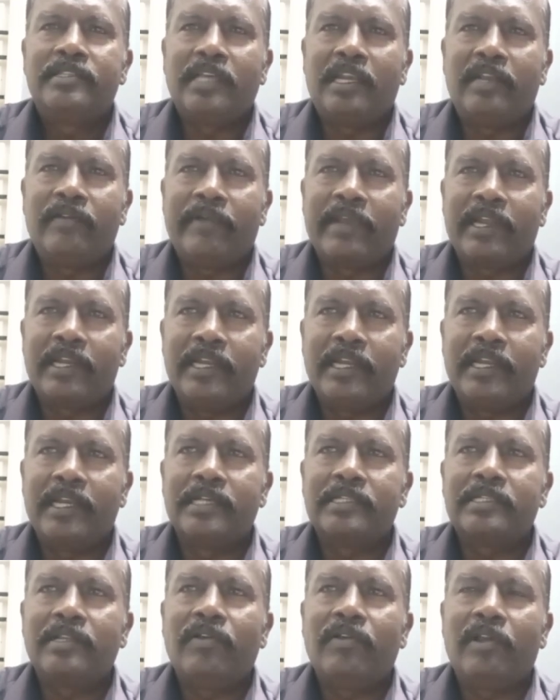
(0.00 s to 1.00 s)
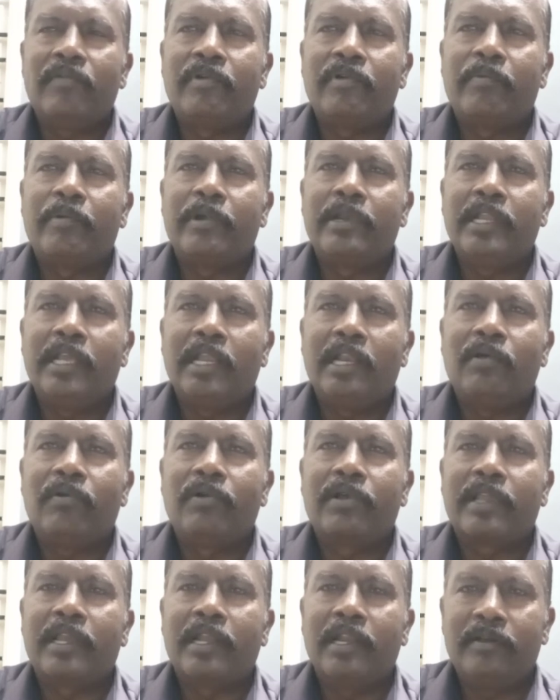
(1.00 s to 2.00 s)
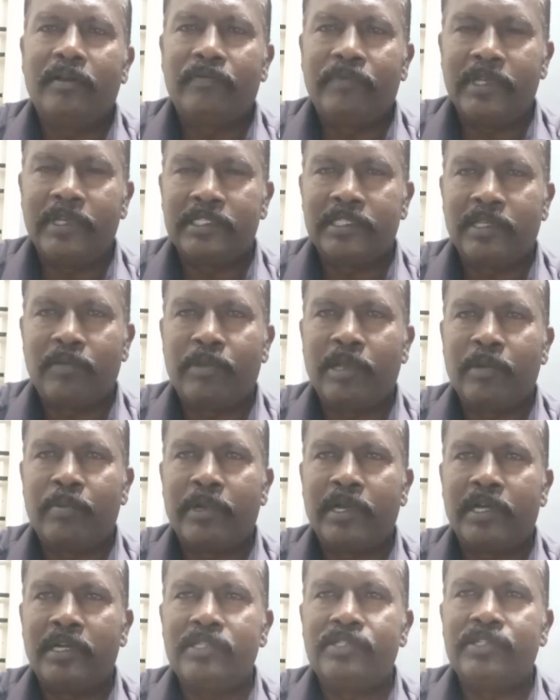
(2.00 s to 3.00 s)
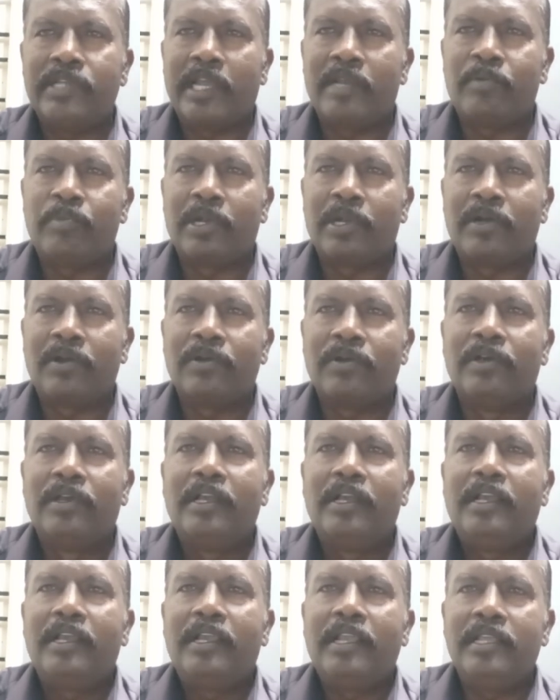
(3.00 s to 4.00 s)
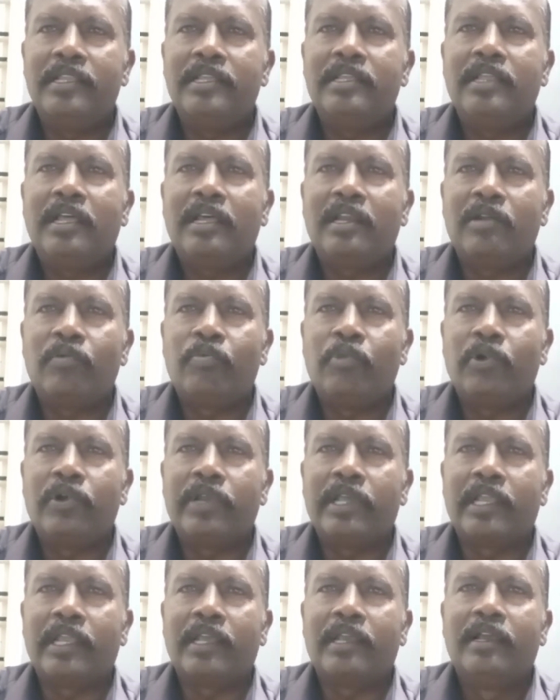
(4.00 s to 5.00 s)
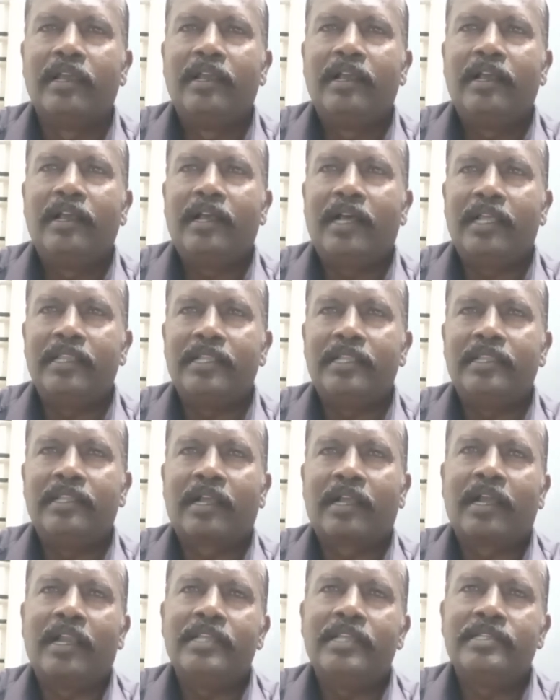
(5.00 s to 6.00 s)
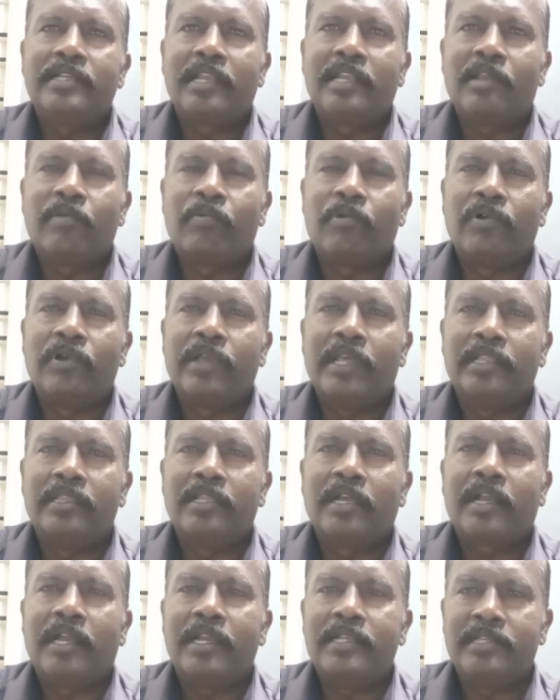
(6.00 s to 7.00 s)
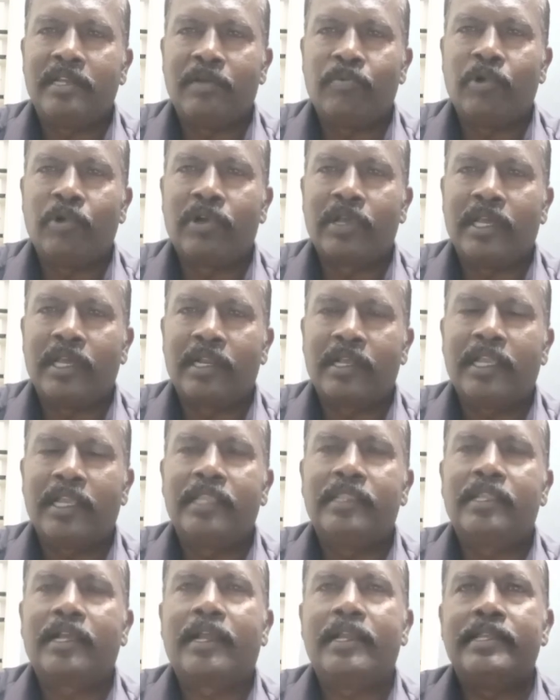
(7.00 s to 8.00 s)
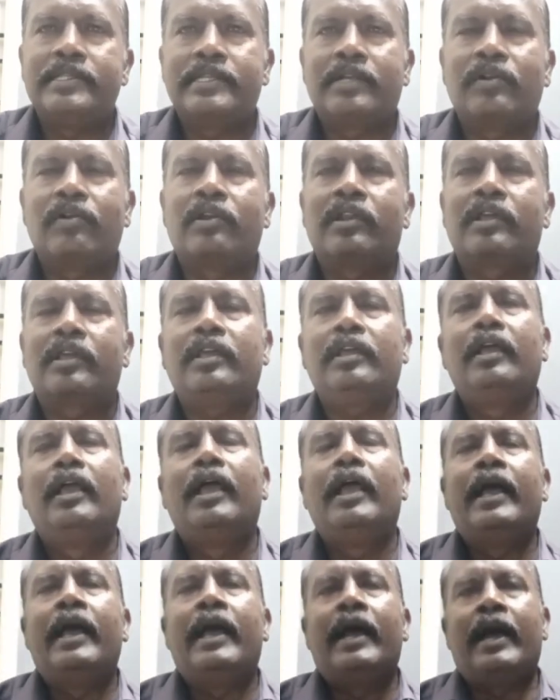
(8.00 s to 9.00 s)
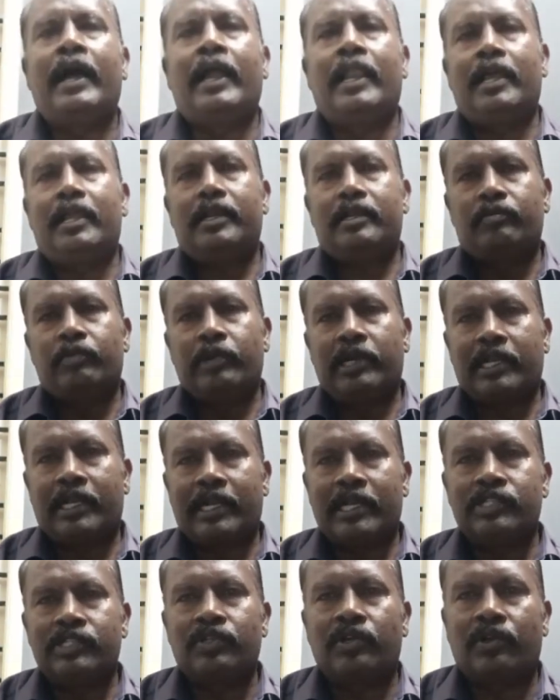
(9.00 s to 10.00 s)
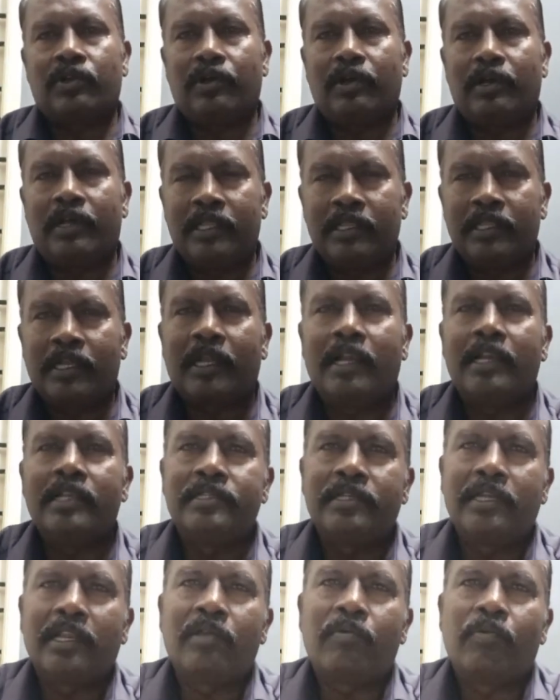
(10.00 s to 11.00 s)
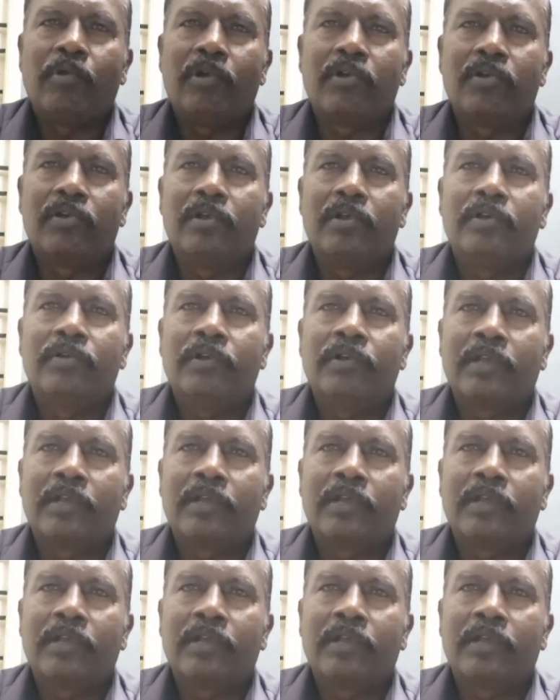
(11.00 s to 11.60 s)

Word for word: சர்டிஃபிகேட் டீட்டெயில்ஸ்லாம் வெரிஃபை பண்ணி எல்லாம் ஓகேனா ஃபீஸையும் பே பண்ணிவிட்டு ஜாயின் பண்ணணும் இதுதான் ரிப்போர்ட்டிங்கு அந்தந்த காலேஜுக்கு நீங்கள் போகணும் எந்த காலேஜ் ரிப்போர்ட் ஆகிருக்கு எந்த காலேஜுக்கு உங்களுக்கு அலாட்மெண்ட் கிடச்சிருக்கோ அந்த காலேஜுக்கு நீங்கள் போகணும்